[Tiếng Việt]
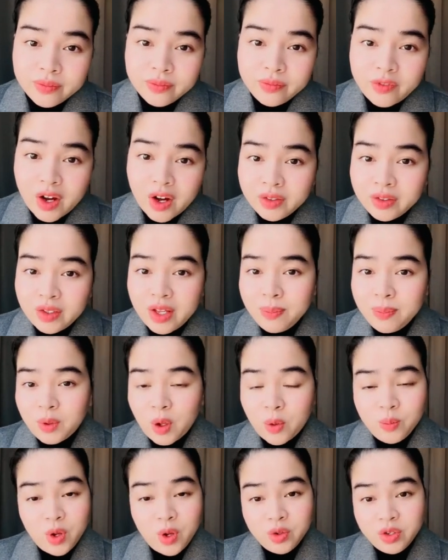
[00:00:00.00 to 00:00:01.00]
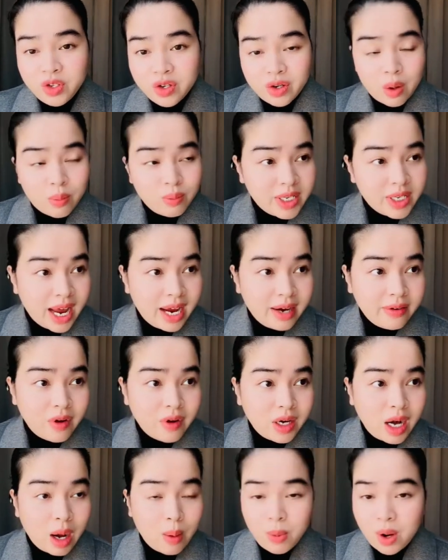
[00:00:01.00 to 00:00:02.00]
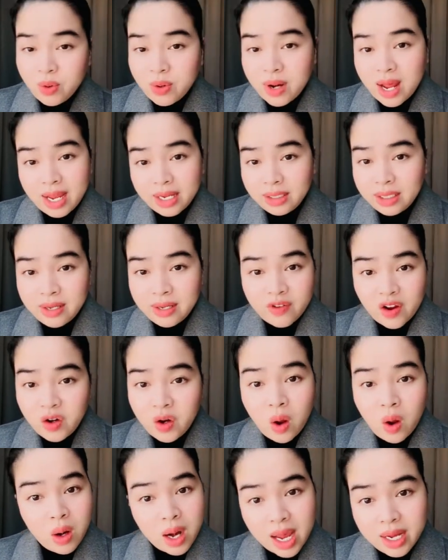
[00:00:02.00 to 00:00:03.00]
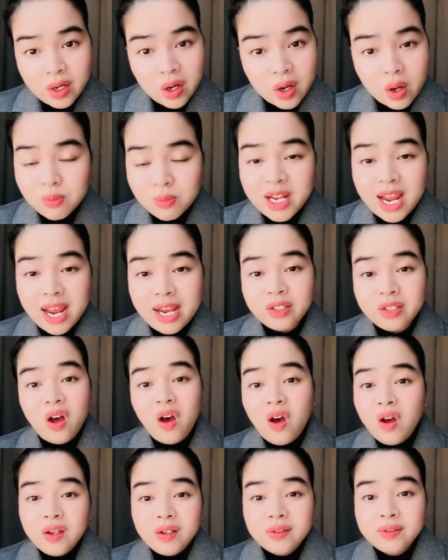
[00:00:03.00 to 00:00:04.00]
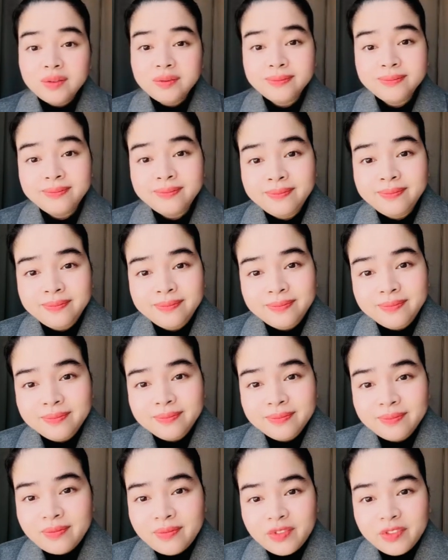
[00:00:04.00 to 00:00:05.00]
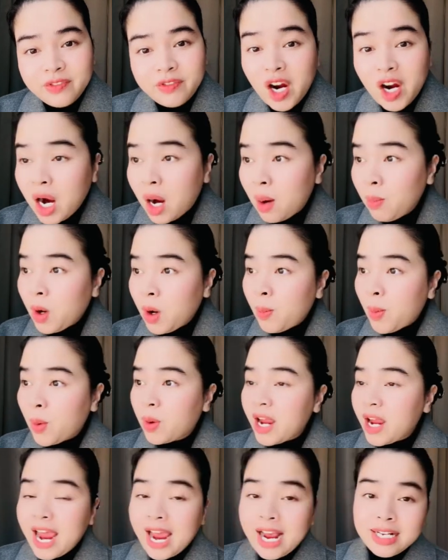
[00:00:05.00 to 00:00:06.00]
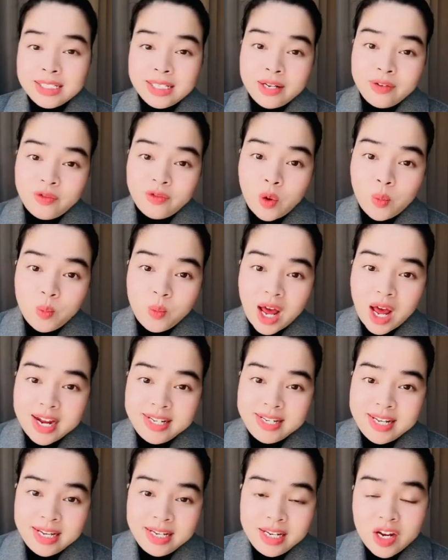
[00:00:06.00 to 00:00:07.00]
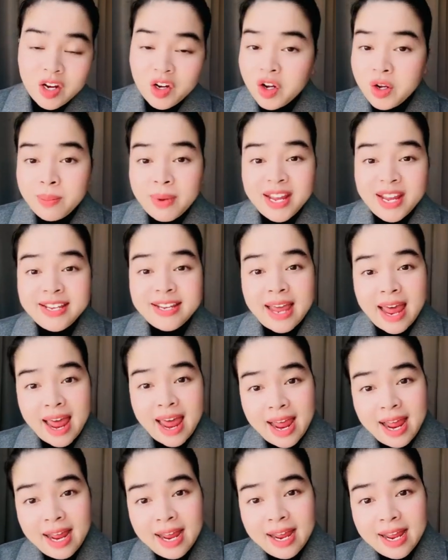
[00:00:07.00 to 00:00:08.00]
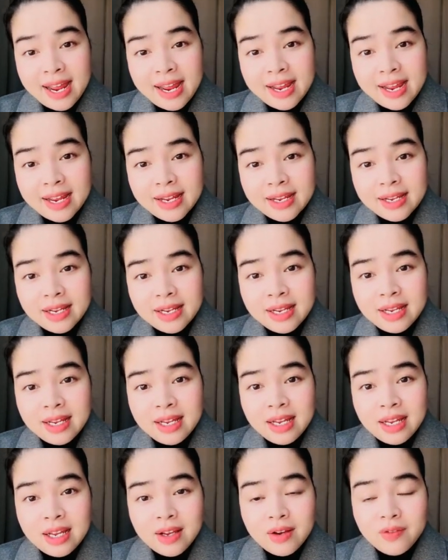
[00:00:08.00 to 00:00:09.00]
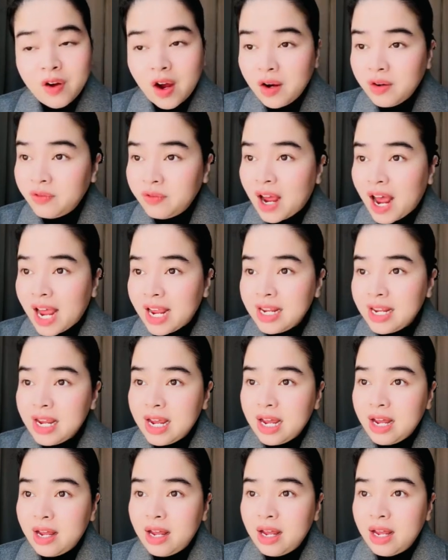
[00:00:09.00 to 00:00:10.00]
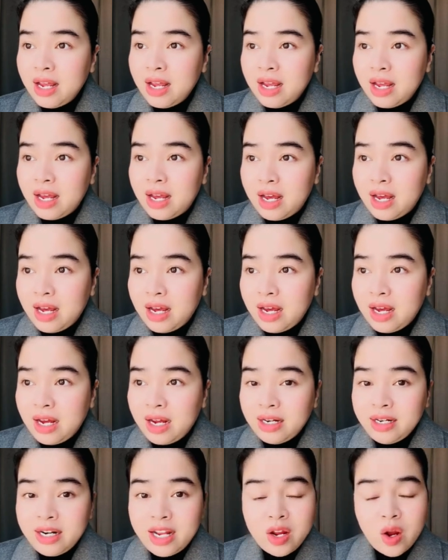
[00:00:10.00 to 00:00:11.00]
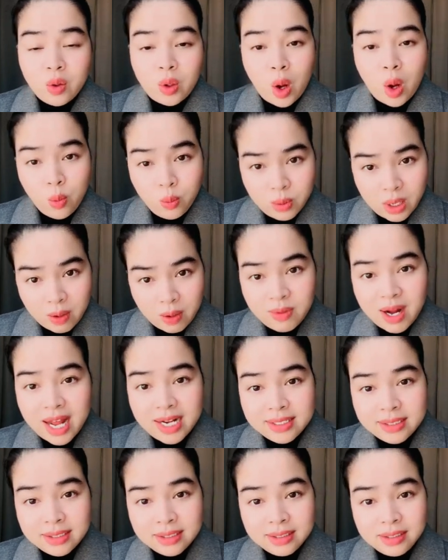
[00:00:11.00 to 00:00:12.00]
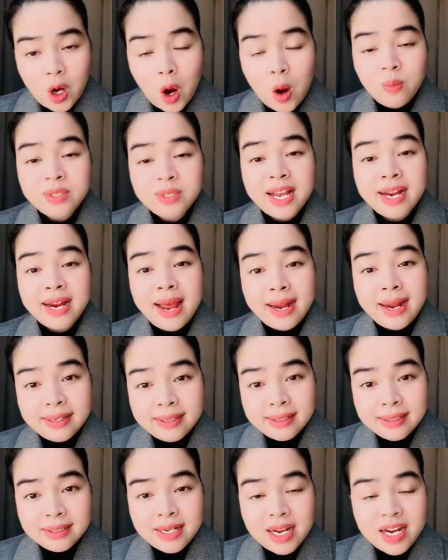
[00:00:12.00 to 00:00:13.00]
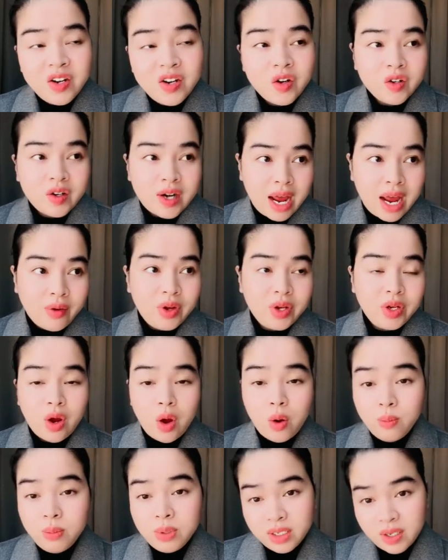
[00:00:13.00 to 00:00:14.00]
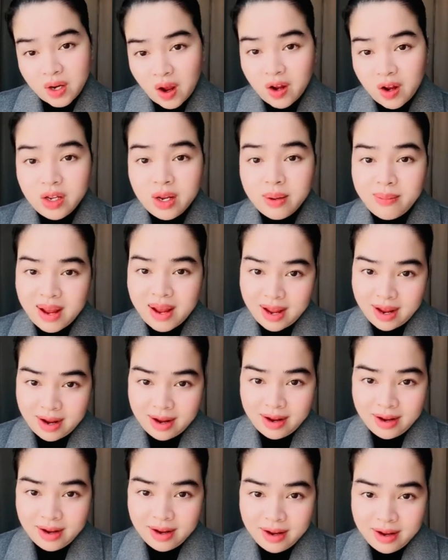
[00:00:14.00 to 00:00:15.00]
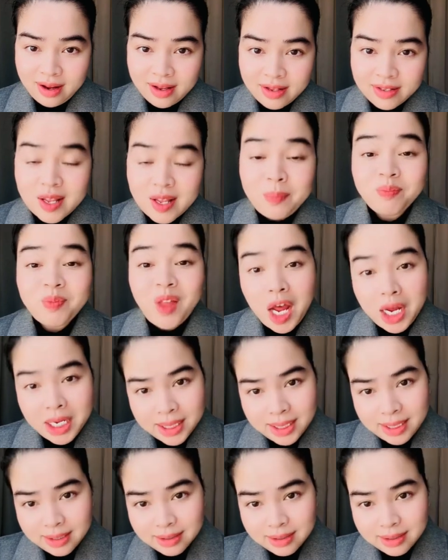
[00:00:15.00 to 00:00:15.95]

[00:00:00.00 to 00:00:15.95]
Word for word: vẫn tiếp tục vô trường cộng sản vẫn đập báo đảng thì vẫn nô lệ cho cộng sản thôi vẫn không có một cái an sinh phúc lợi gì như người mỹ cả vẫn phải uh, uh, đi vô thùng đông lạnh trốn sang anh đi nước nào thì trốn nước đó nhưng mà sắp tới